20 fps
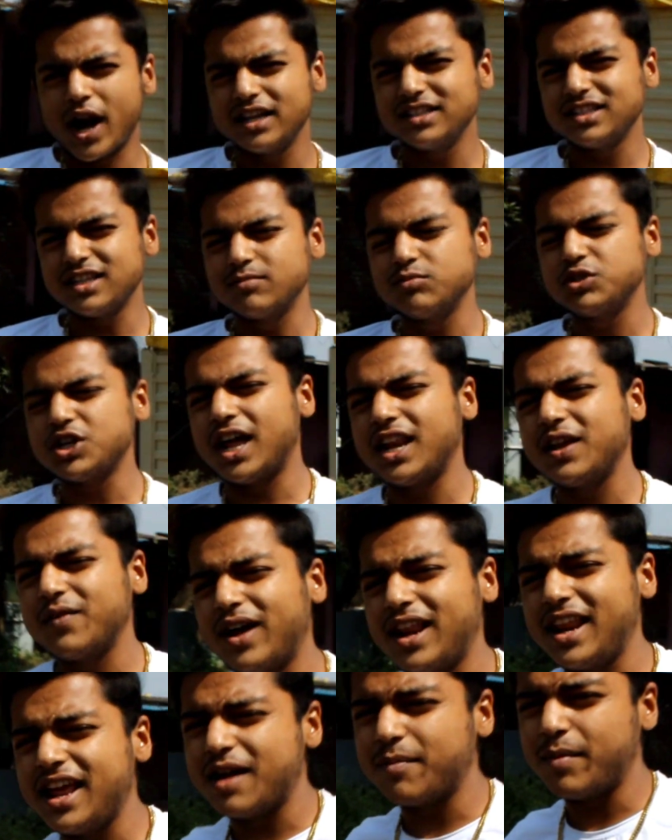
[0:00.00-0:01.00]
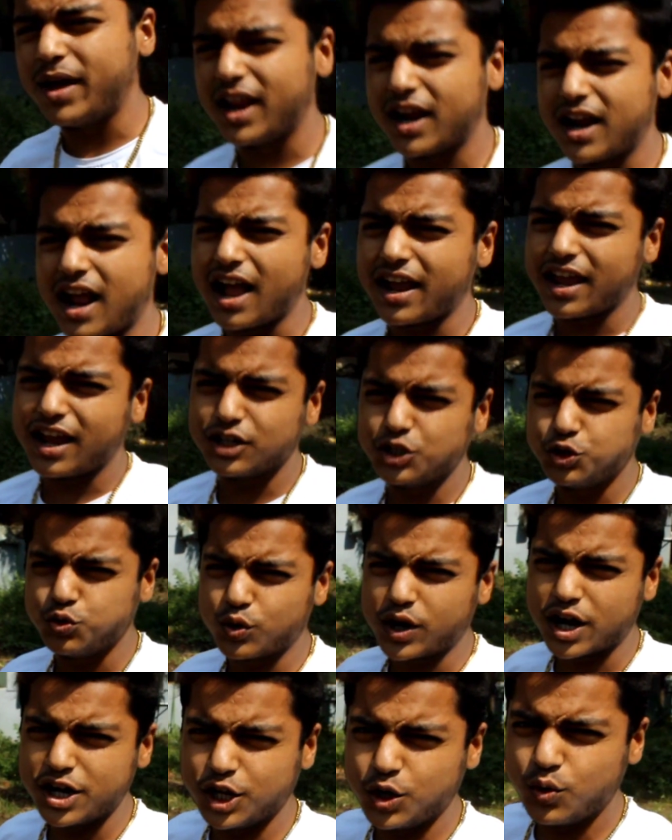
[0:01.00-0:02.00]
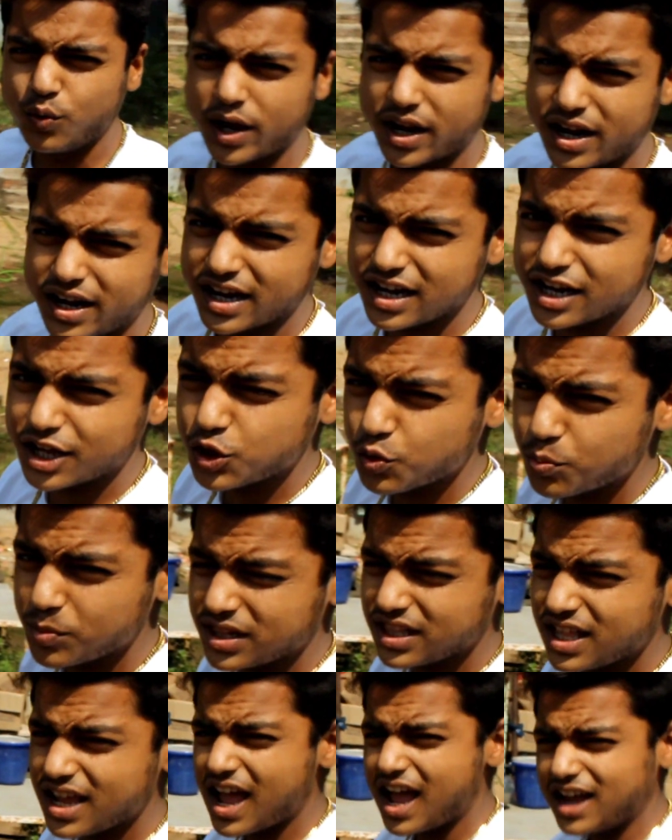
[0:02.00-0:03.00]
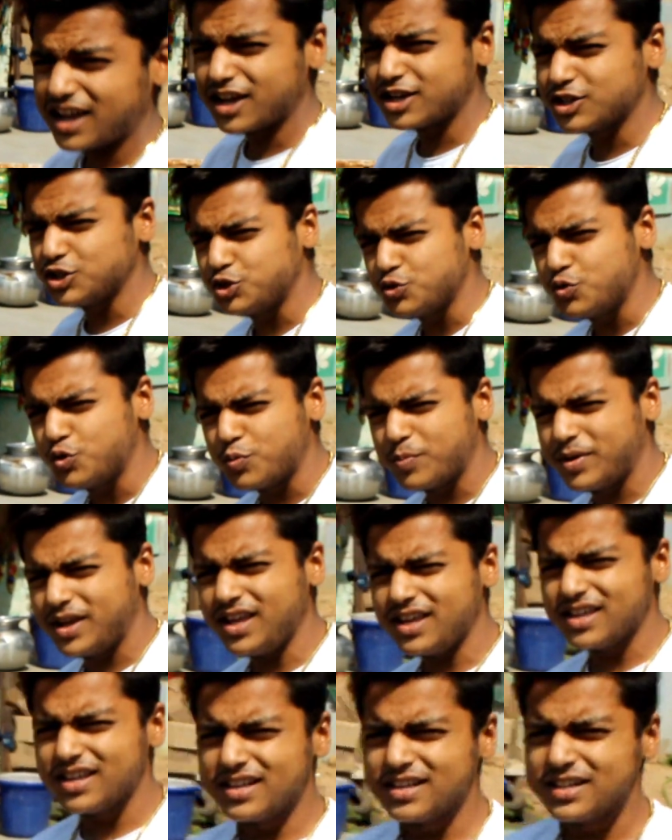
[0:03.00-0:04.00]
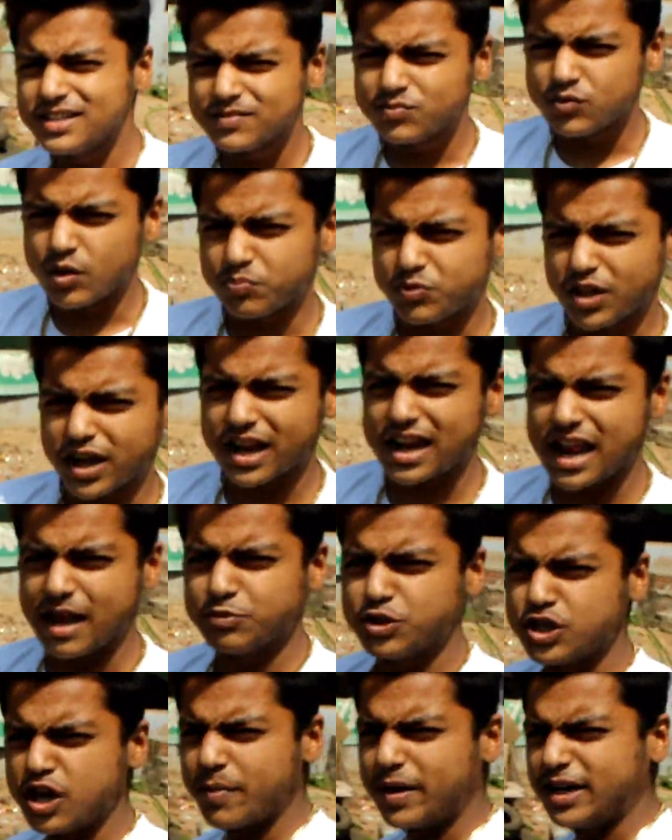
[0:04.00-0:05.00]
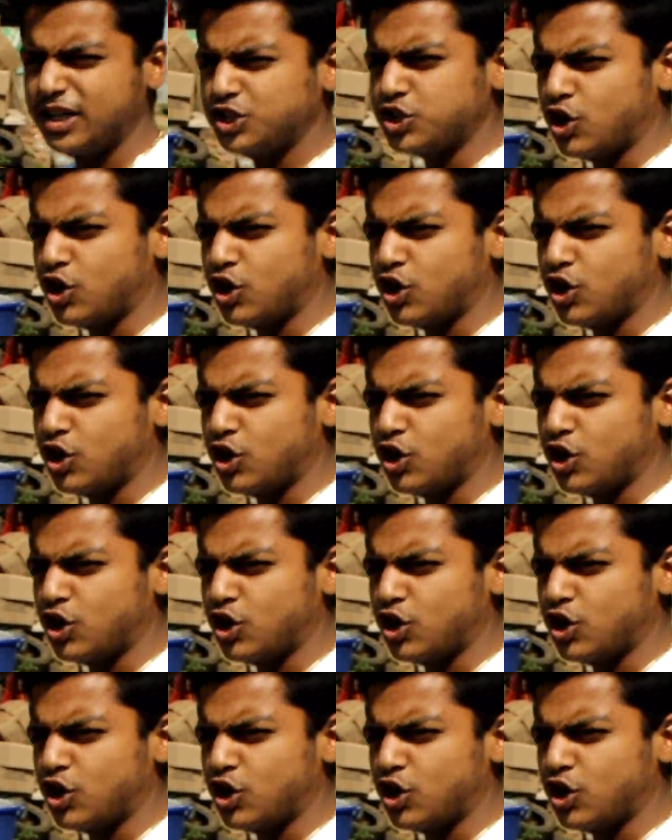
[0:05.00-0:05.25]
गाड़ी से हम जाने वाले हैं हमारा आगे का शूट कंटिन्यू करने के लिए तो मिलते हैं आगे के शूट में तब तक के लिए आप सिनेमेटिक